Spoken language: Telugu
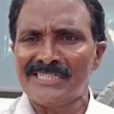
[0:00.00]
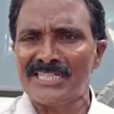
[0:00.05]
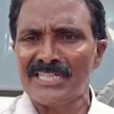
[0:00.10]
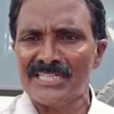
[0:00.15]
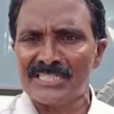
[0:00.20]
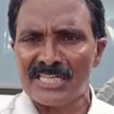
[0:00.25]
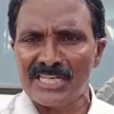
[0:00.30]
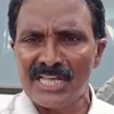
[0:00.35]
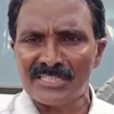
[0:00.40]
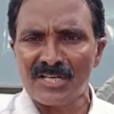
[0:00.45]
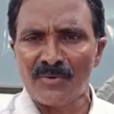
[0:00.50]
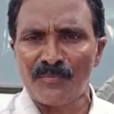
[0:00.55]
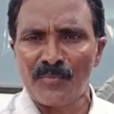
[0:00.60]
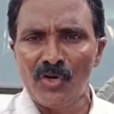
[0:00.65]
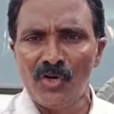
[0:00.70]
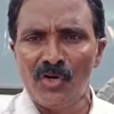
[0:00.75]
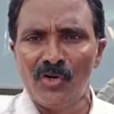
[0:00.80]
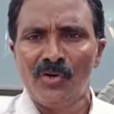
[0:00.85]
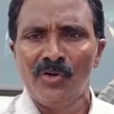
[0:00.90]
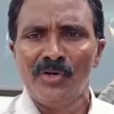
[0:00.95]
చేసి సీఎస్ఎఫ్
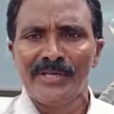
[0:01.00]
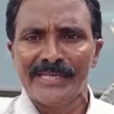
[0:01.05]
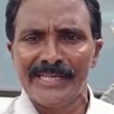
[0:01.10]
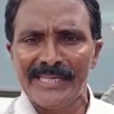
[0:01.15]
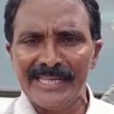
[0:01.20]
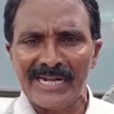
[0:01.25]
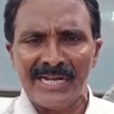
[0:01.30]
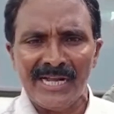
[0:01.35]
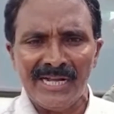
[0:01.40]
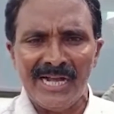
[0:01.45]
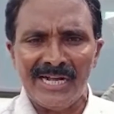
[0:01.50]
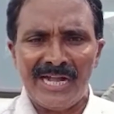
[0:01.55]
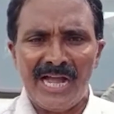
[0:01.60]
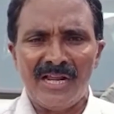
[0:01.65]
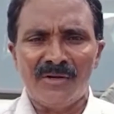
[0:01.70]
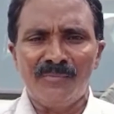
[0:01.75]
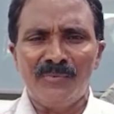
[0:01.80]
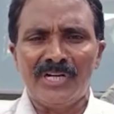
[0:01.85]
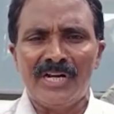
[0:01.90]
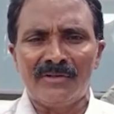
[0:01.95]
ఈ రకంగా
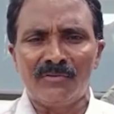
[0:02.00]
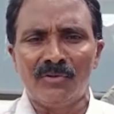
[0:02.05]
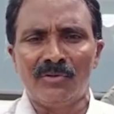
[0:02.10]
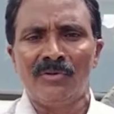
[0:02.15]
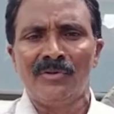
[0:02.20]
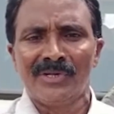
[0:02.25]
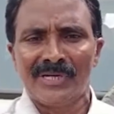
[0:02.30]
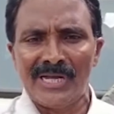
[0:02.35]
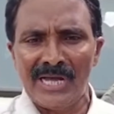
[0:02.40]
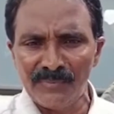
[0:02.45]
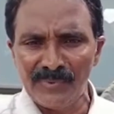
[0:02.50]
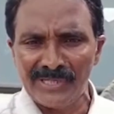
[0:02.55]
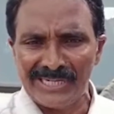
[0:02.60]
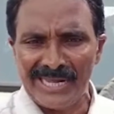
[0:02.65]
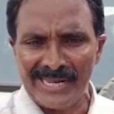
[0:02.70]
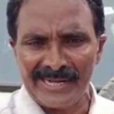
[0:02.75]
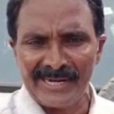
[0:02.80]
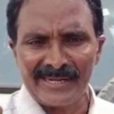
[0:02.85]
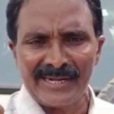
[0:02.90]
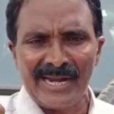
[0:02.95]
కార్మికులను కార్మికుల
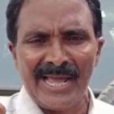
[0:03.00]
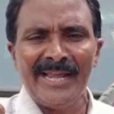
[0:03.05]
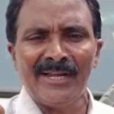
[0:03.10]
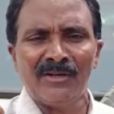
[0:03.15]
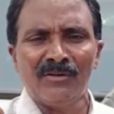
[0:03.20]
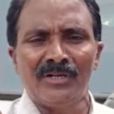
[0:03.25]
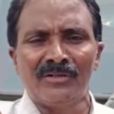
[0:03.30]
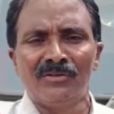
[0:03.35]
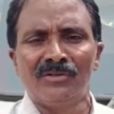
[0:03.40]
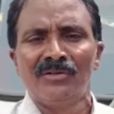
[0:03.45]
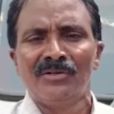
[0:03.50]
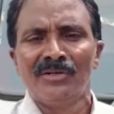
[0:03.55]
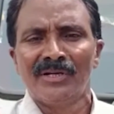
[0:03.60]
నాయకులను